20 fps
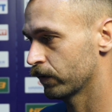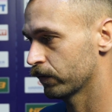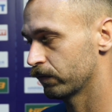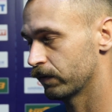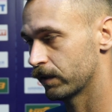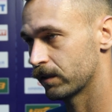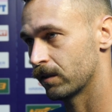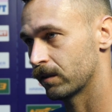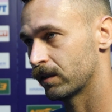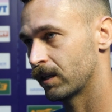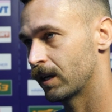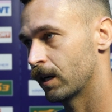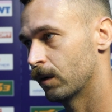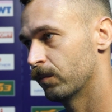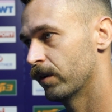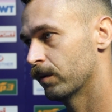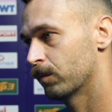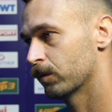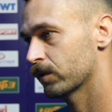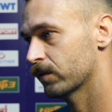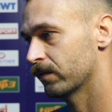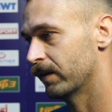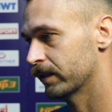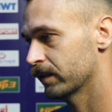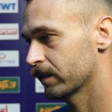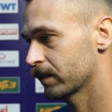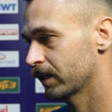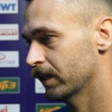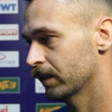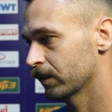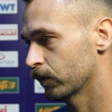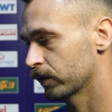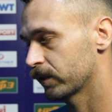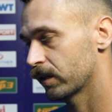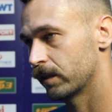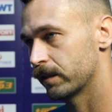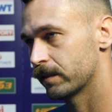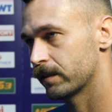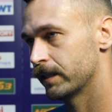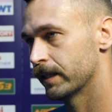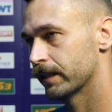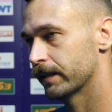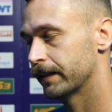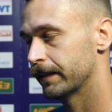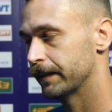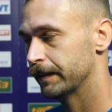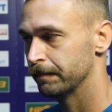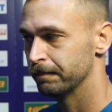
Und wie gesagt, ich glaube, wir haben uns weitestgehend neutralisiert.